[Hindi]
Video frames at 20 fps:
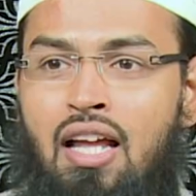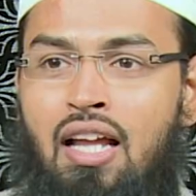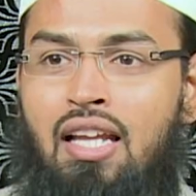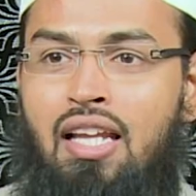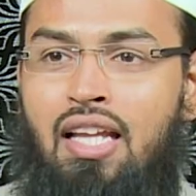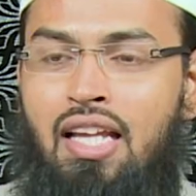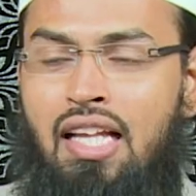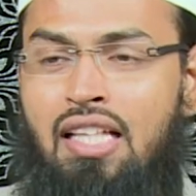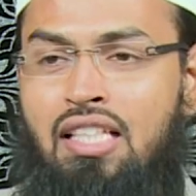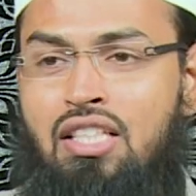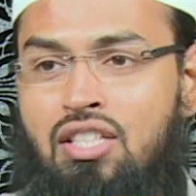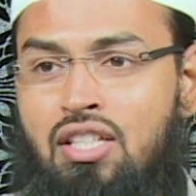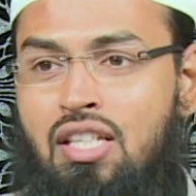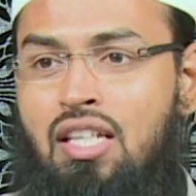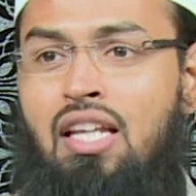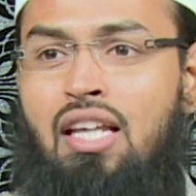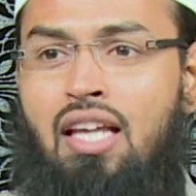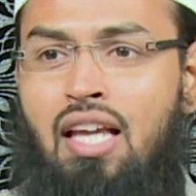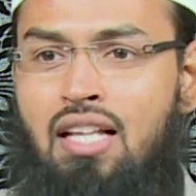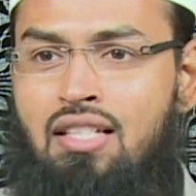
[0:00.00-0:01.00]
लेकिन
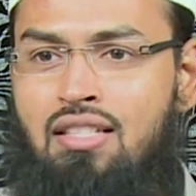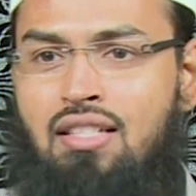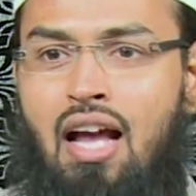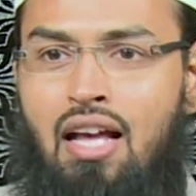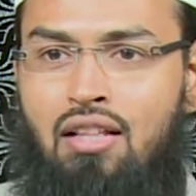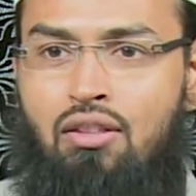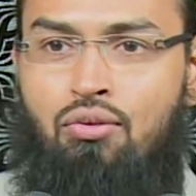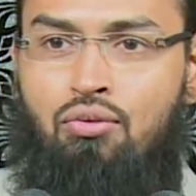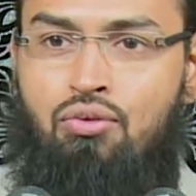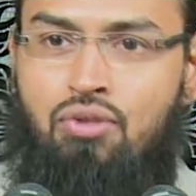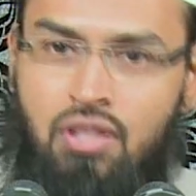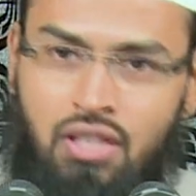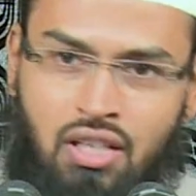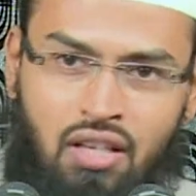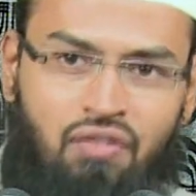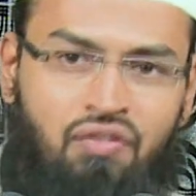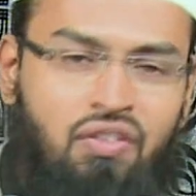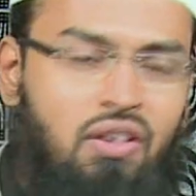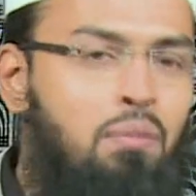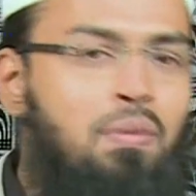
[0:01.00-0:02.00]
जिन के साथ
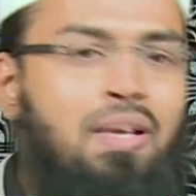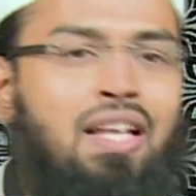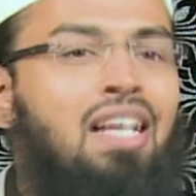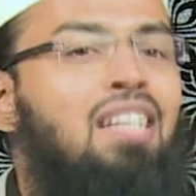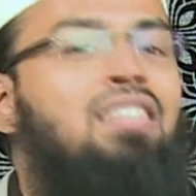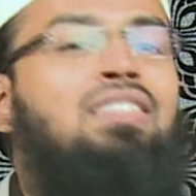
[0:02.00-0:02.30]
उसकी फीमेल का